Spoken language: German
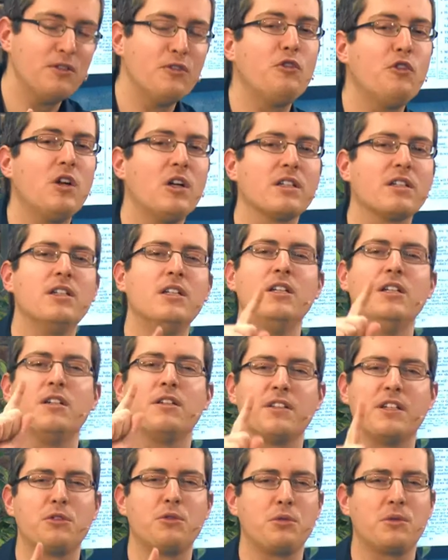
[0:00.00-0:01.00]
Volk,
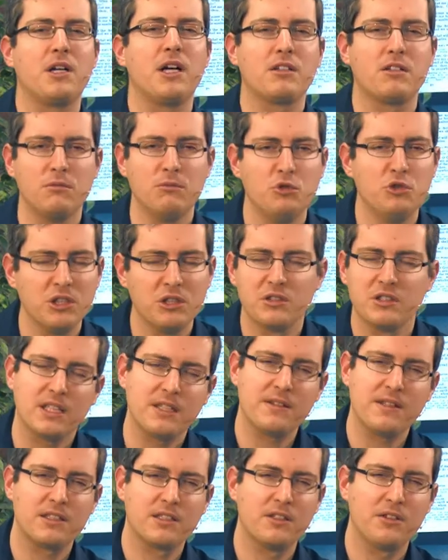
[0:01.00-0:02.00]
seid stark und mutig, und dann
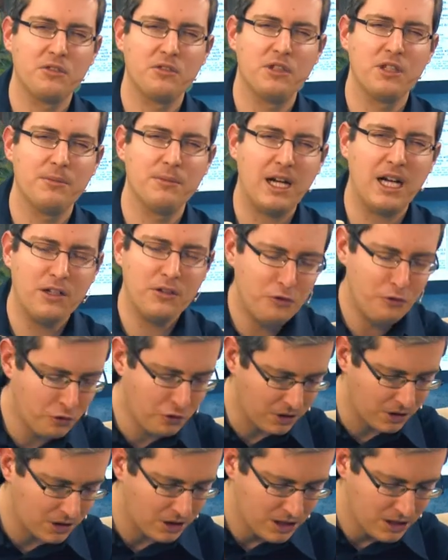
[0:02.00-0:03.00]
sagt er zu dem
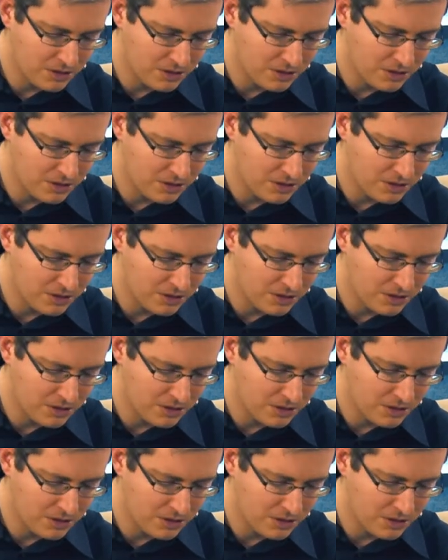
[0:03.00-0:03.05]
Anführer,